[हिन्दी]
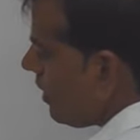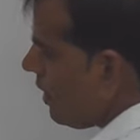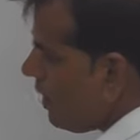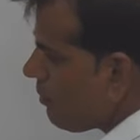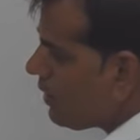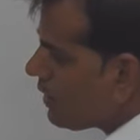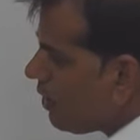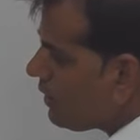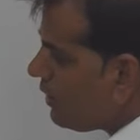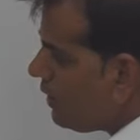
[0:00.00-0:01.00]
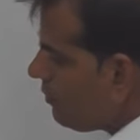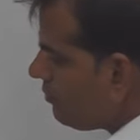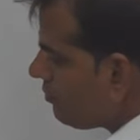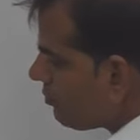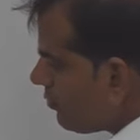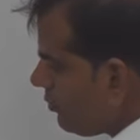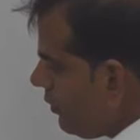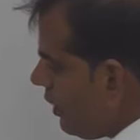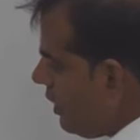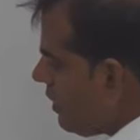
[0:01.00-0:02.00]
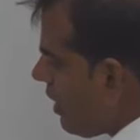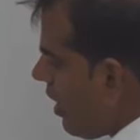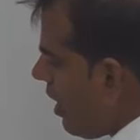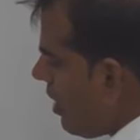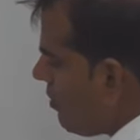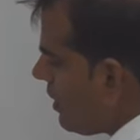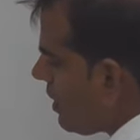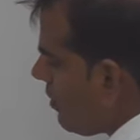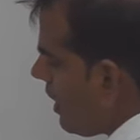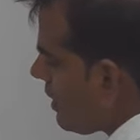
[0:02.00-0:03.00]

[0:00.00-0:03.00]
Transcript: एक बटा हुआ तीन इधर हाली बट की बात